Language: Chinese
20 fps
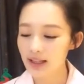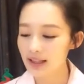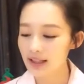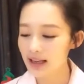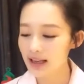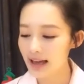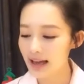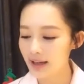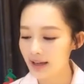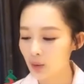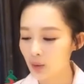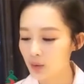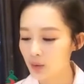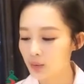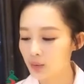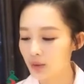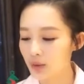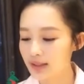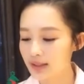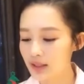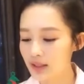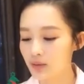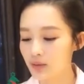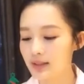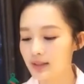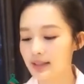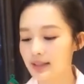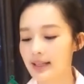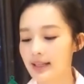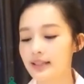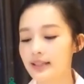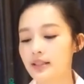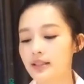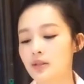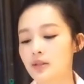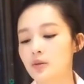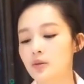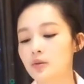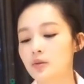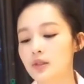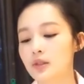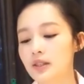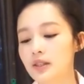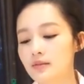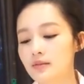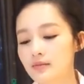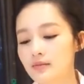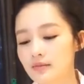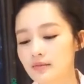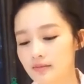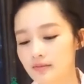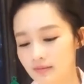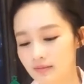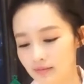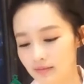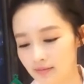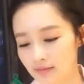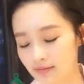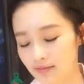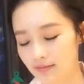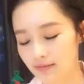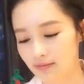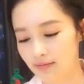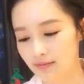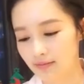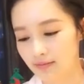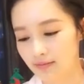未来会不会继续参加一些综艺？嗯，